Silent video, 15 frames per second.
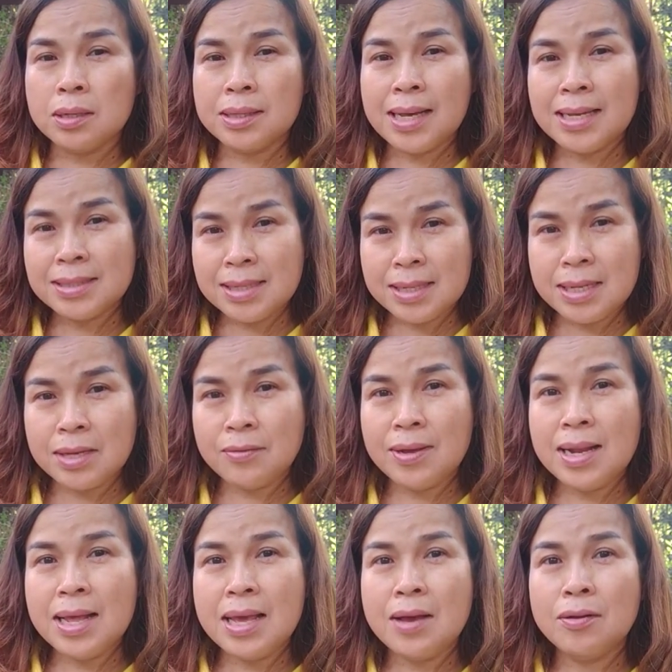ทาสนี
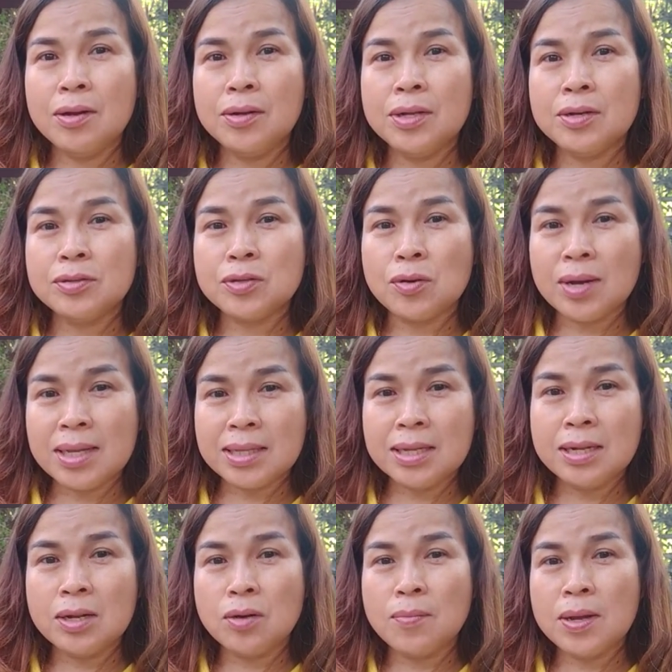ไว้แล้วแล้วเดี๋ยวสองอา
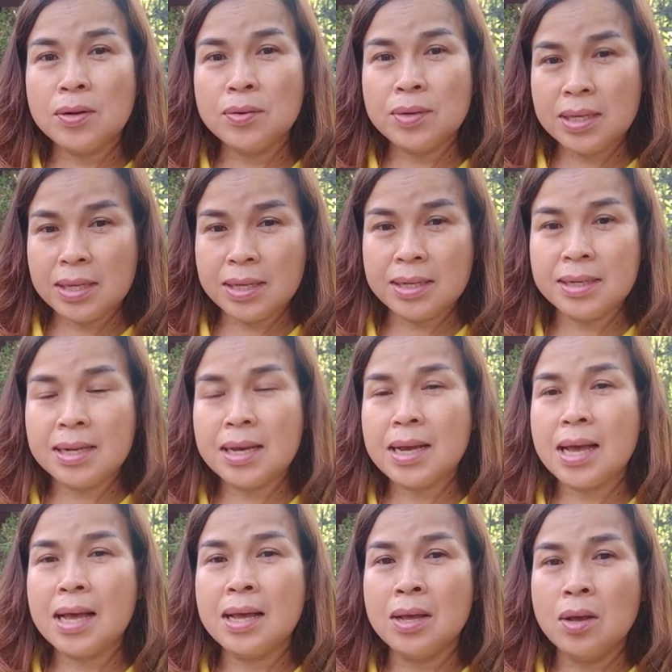ทิตย์เรามาดูอีก
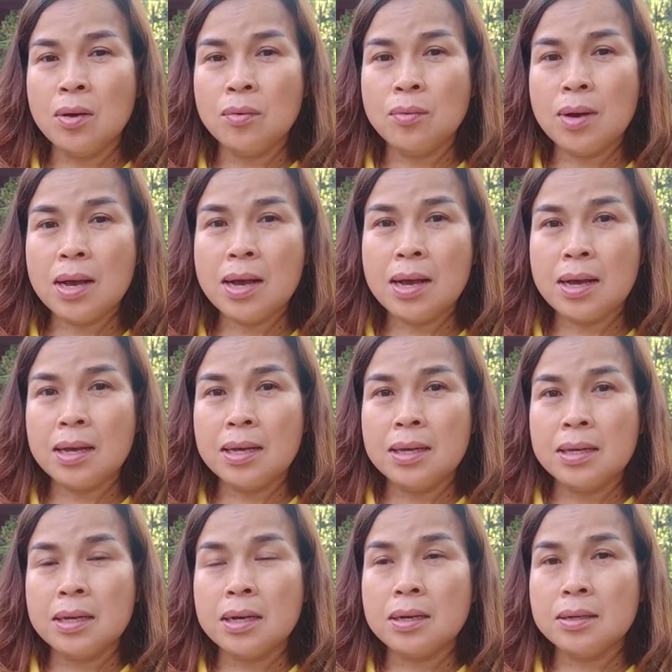นะคะว่า
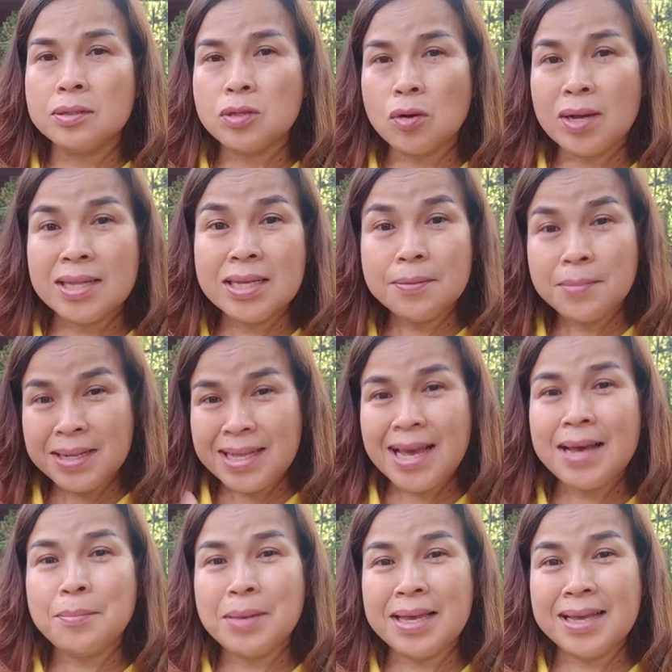สองอาทิตย์มา
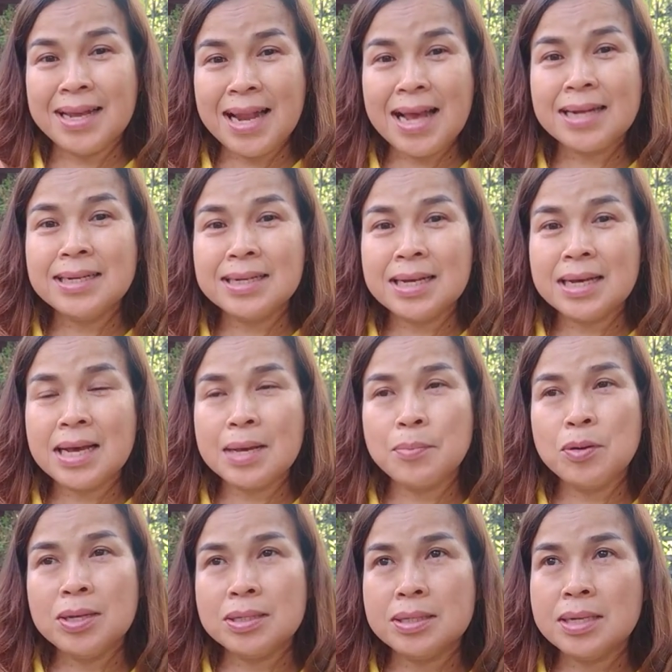ทาใหม่ครั้งหนึ่งนะคะ
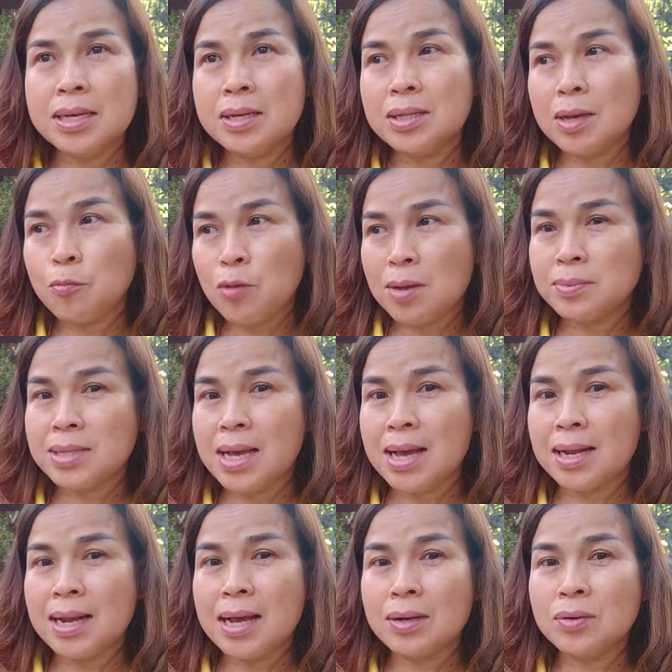เพื่อจะได้ทำความสะ
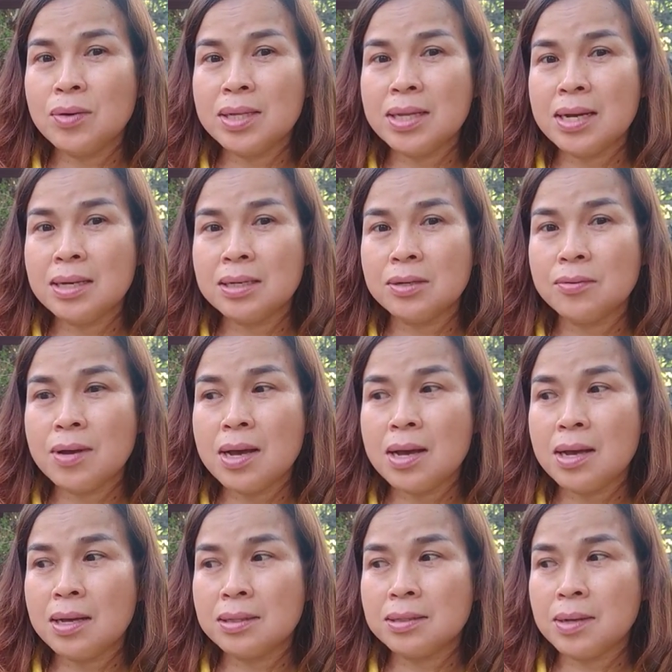อาดรังด้วย ถ้าเกิดว่า
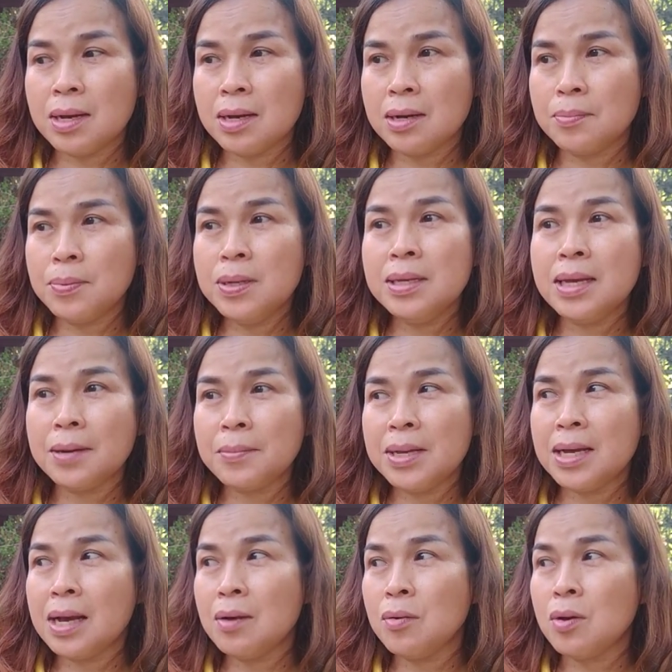พึ่งยัง
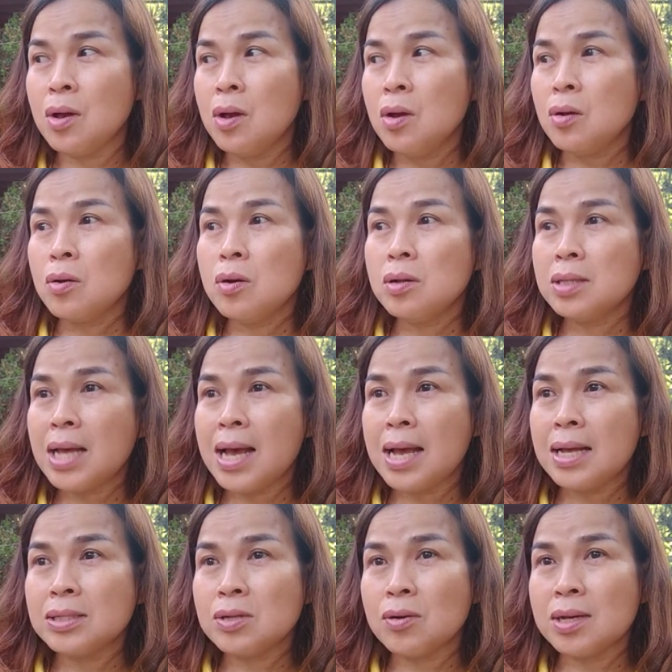ไม่เข้า ก็
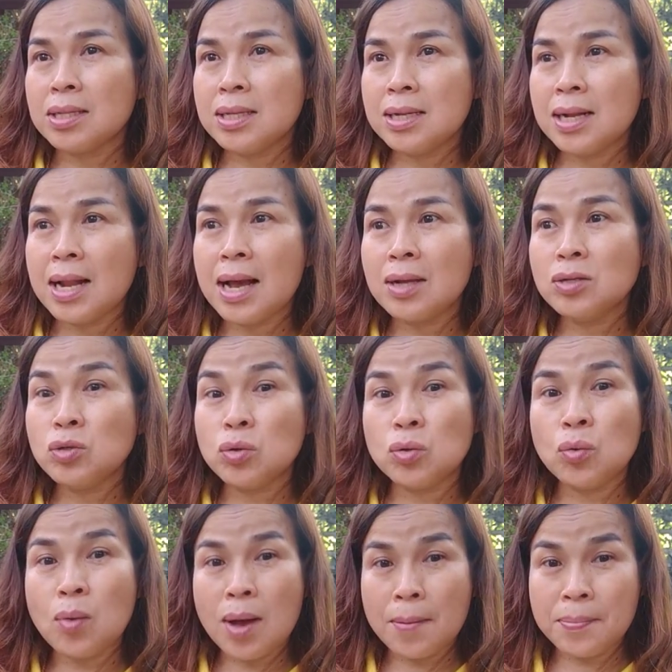ทาสองอาทิตย์ครั้งจ
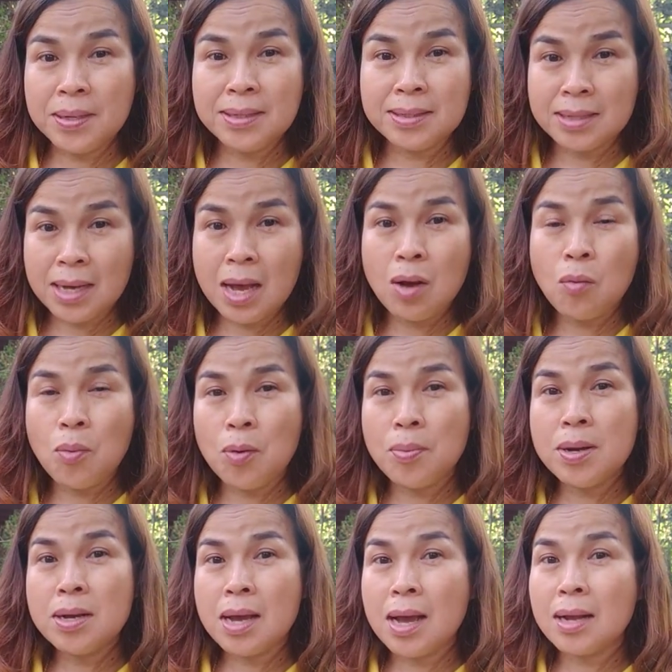นกว่าพึ่งจะเข้าพอ
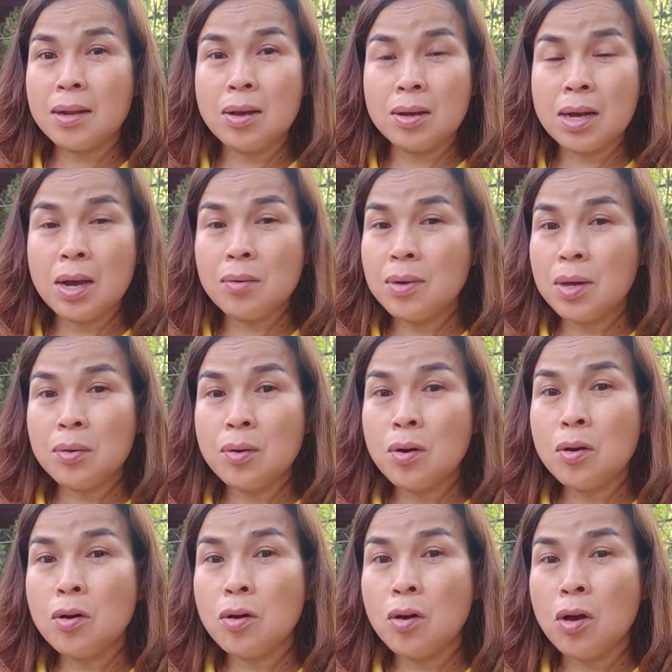พึ่งข้างแล้วเข้าแล้ว
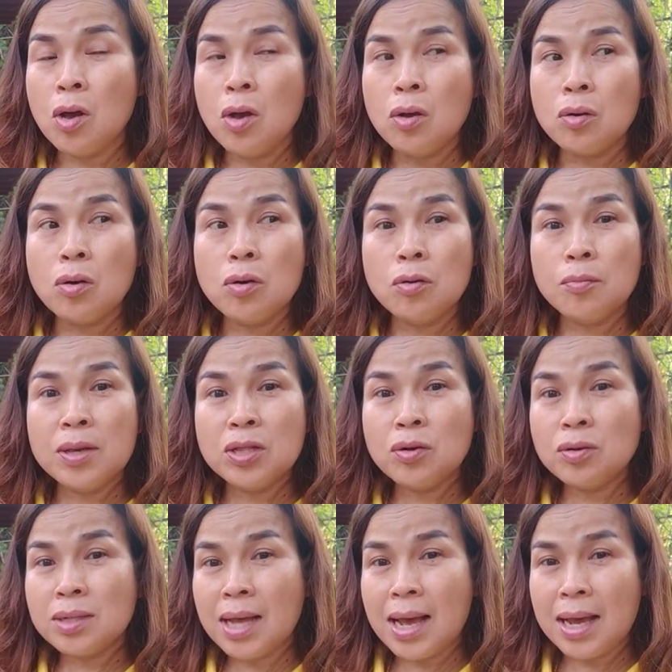ก็ก็ไม่
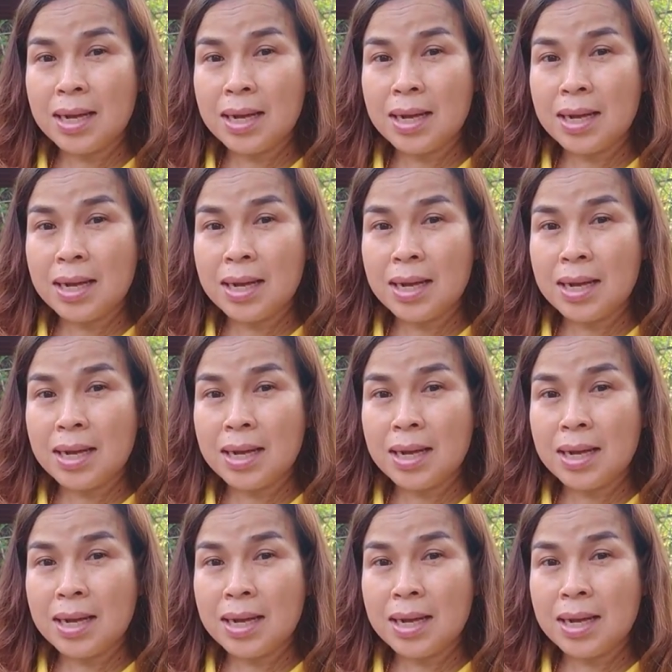ต้องทา